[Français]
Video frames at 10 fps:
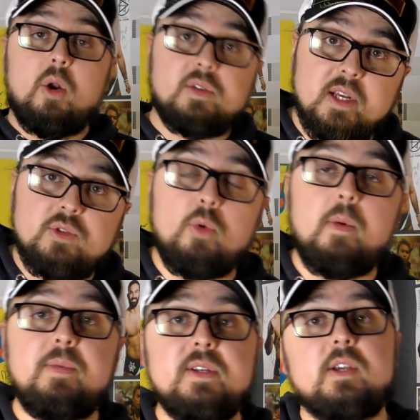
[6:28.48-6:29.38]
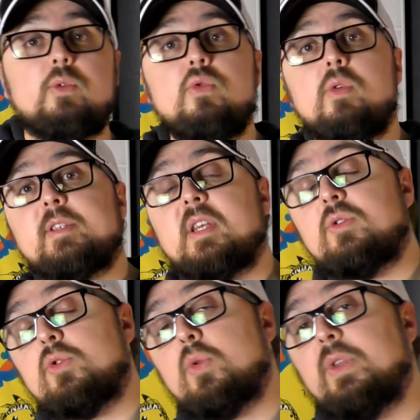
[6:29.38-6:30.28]
Alors ça, sur le papier, c'est cool, parce qu'elles
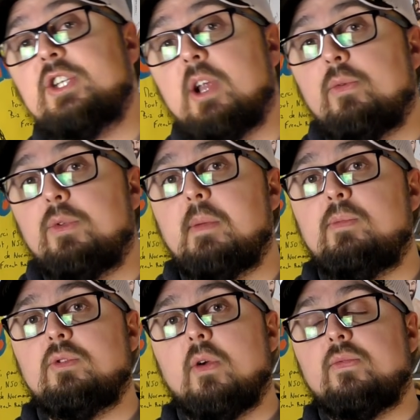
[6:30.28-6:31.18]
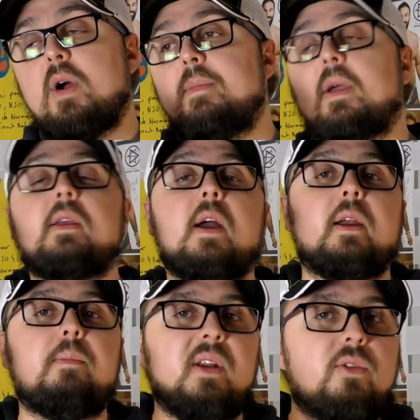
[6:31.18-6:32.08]
se sont déjà affrontées plusieurs fois, mais Rhea
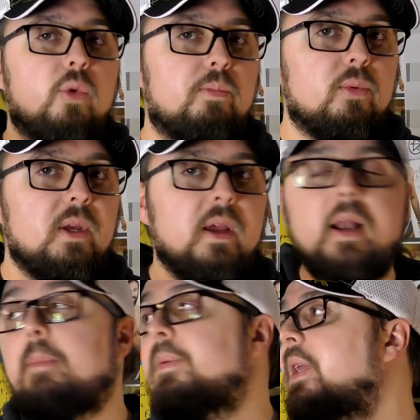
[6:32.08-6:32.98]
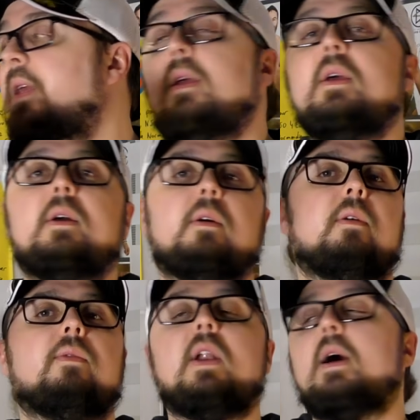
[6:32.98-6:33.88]
Ripley, depuis, elle a pris
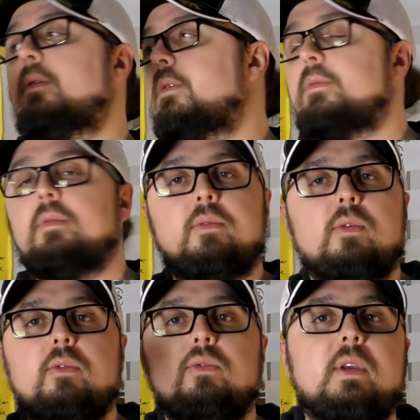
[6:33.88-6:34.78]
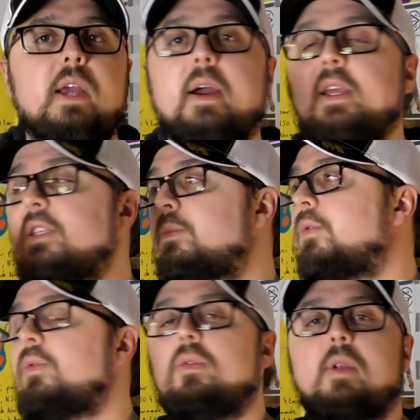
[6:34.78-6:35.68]
euh, voilà, euh, du charisme,
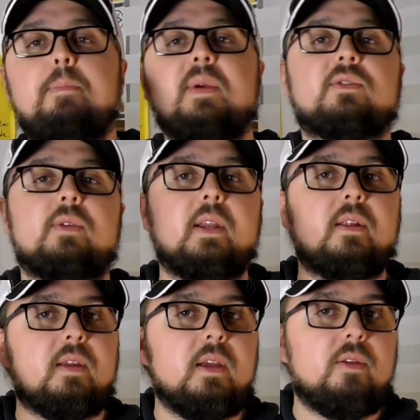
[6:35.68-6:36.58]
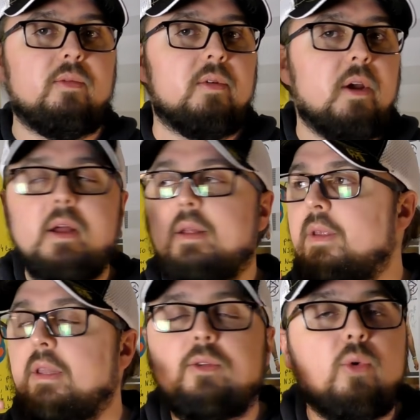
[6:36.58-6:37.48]
de la personnalité, du,
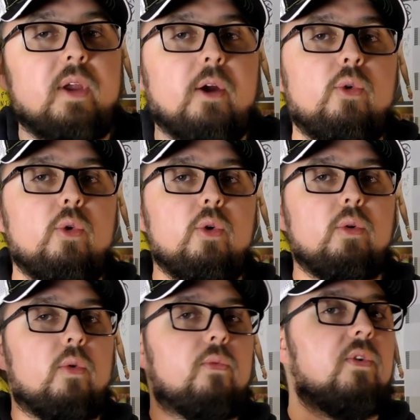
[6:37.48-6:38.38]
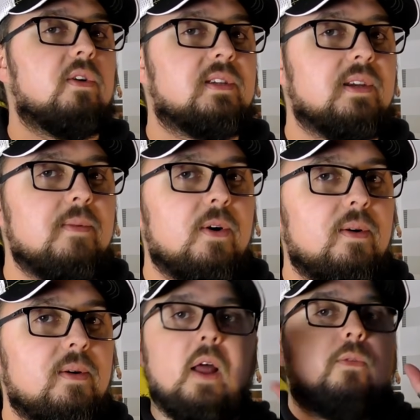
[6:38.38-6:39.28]
des, trucs à gogo, donc forcément,
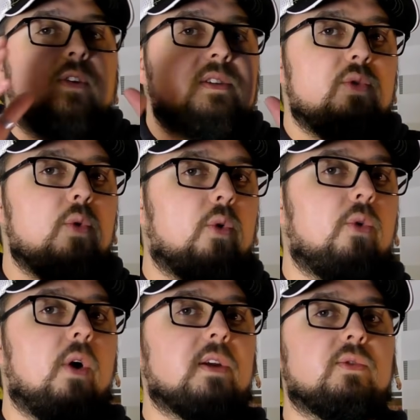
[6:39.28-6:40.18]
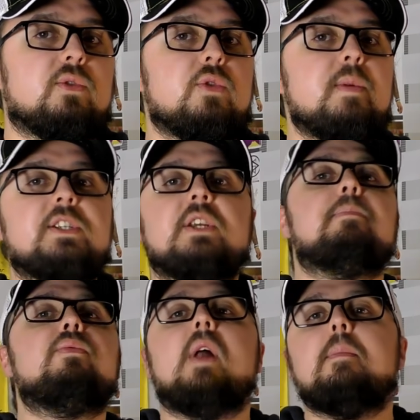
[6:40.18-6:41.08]
la vision qu'on aura sur ce match est
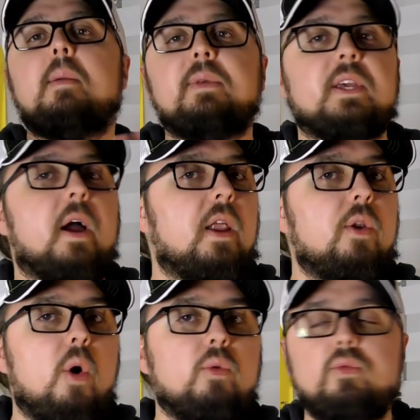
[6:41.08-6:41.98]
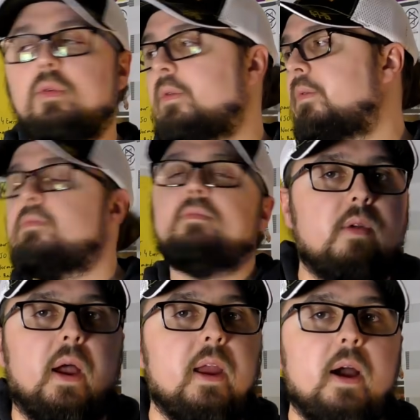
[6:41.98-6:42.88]
plus la même qu'il y a un an où euh,
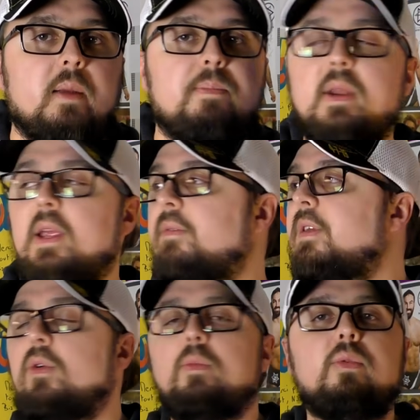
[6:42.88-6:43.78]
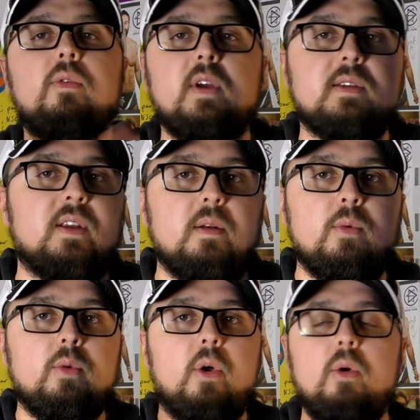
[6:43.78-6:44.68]
Rhea Ripley avait euh, bouleversé le
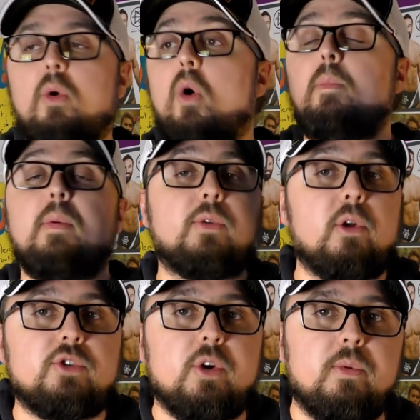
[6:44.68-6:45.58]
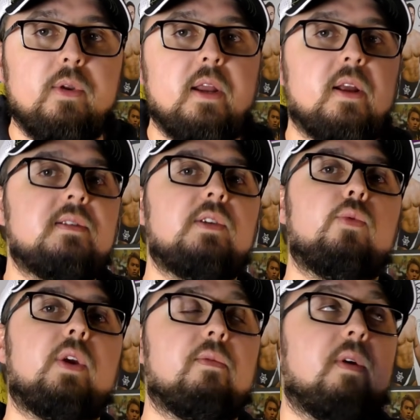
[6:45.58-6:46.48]
monde en remportant le championnat NXT
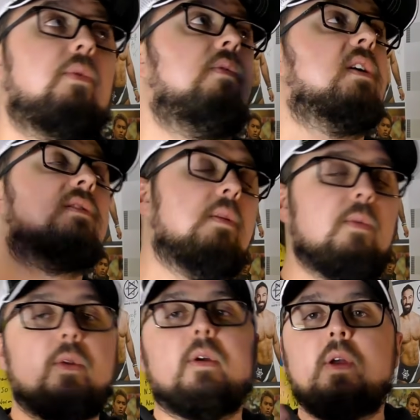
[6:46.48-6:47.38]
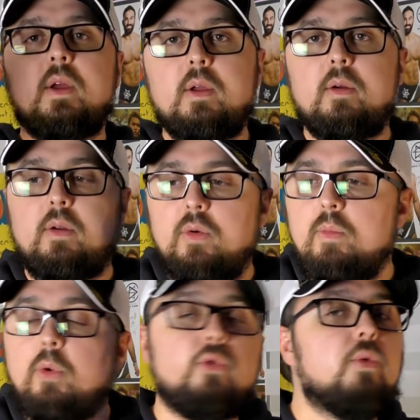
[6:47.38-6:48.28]
UK. Enfin, bouleversé le monde, euh, le
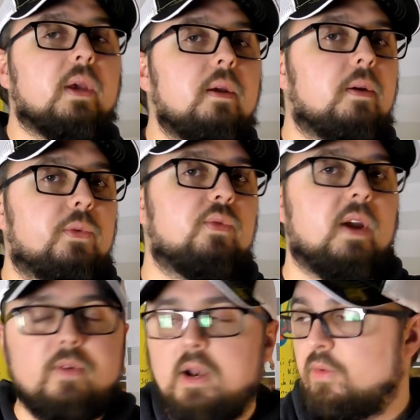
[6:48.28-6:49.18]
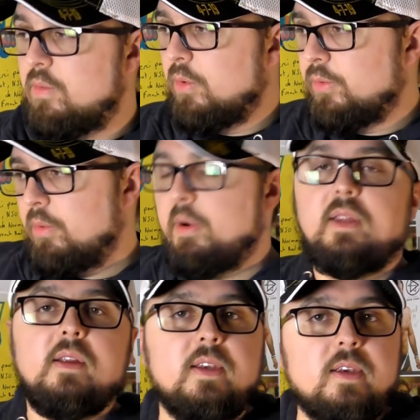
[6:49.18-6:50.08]
monde UK, en tout cas, voilà, le monde euh,
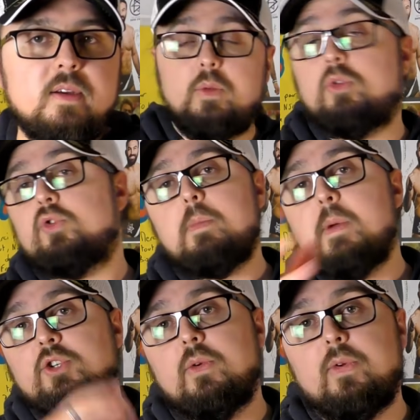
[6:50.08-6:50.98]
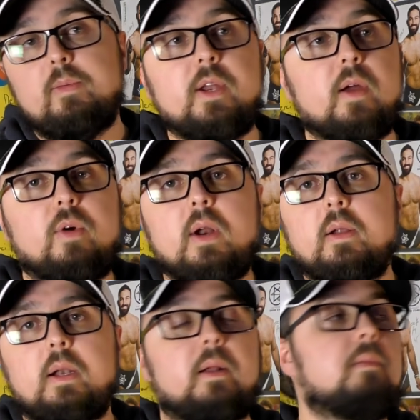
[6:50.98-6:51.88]
britannique. Donc, chouette match féminin, voilà,
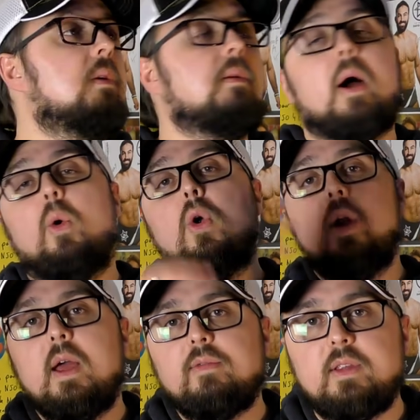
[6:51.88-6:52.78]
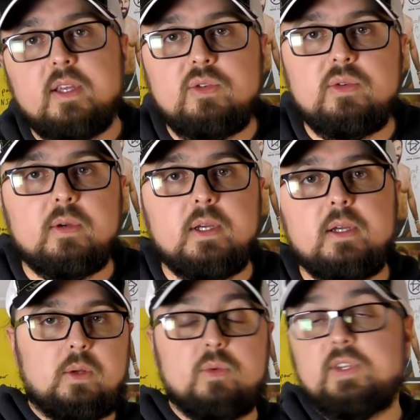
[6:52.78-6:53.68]
la, relève est assurée.
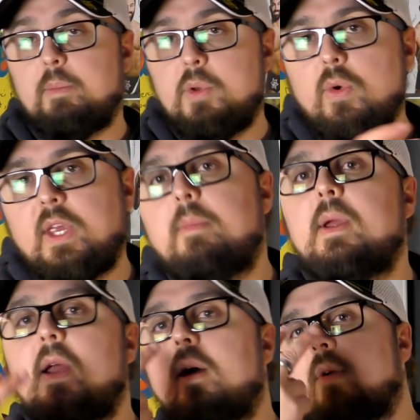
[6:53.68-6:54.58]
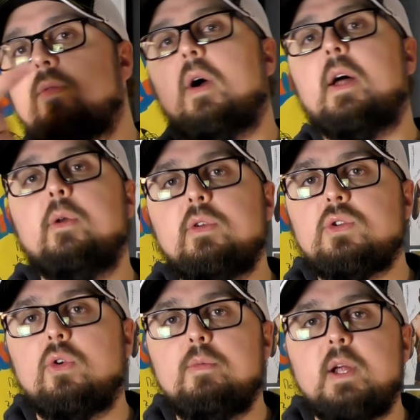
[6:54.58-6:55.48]
On sait que Bianca Belair va avoir un œil
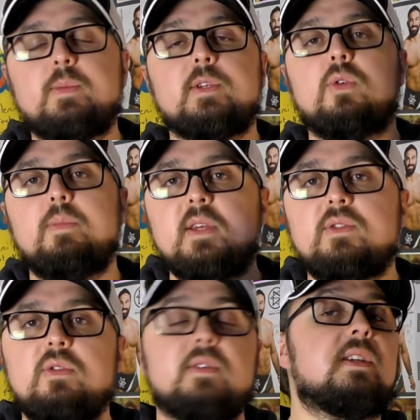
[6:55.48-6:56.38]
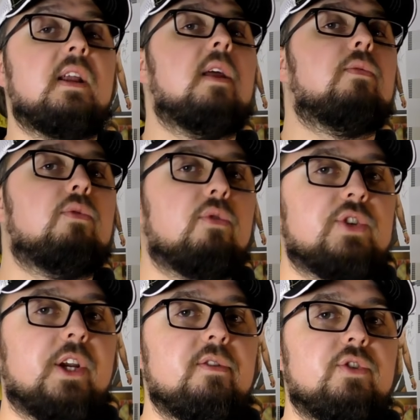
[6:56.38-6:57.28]
sur le match parce que, bien sûr, c'est elle la future
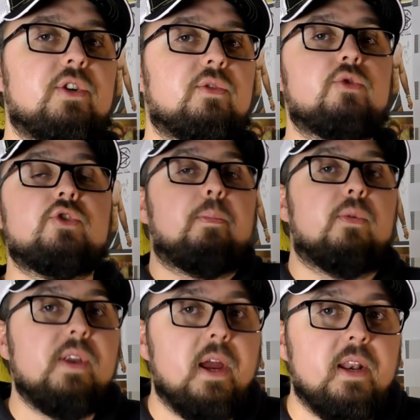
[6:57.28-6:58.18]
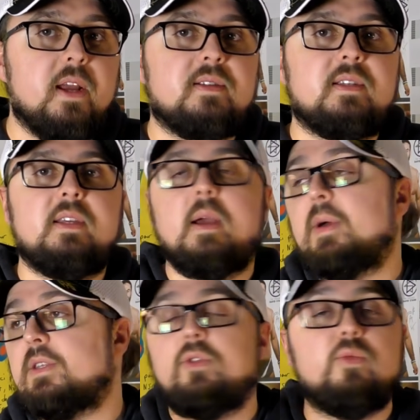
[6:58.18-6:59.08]
challenger au championnat NXT à
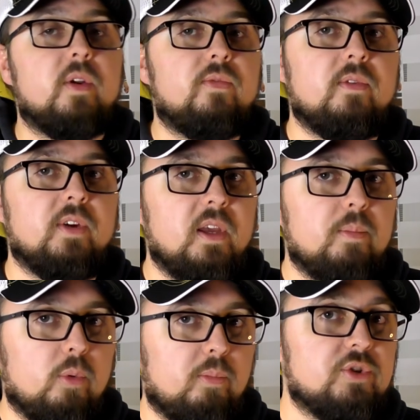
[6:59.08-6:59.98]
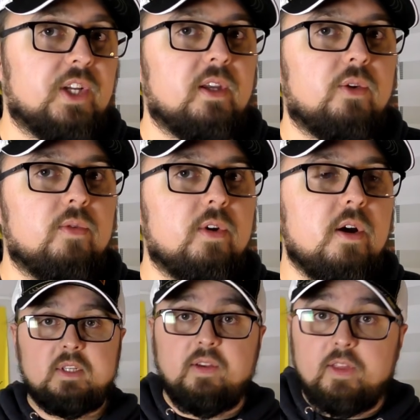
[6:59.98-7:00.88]
partir du mois de février pour le prochain takeover.
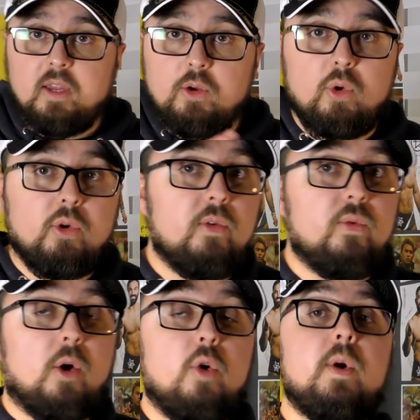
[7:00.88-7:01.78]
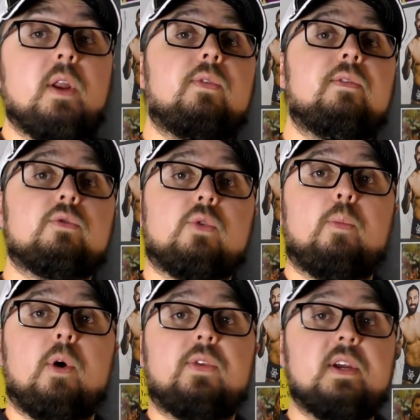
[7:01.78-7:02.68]
Ça va être très curieux de voir comment les filles vont se
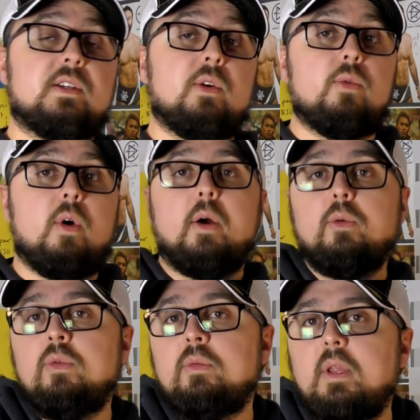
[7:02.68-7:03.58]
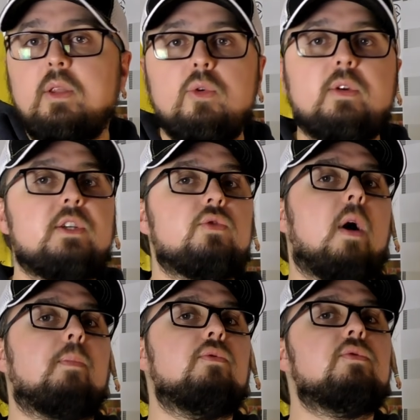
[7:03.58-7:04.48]
comporter. Est-ce qu'il y en aura une des deux qui
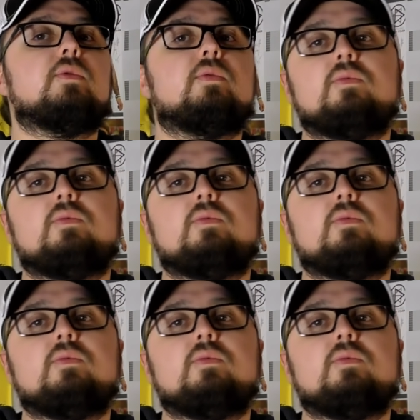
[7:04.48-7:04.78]
jouera plus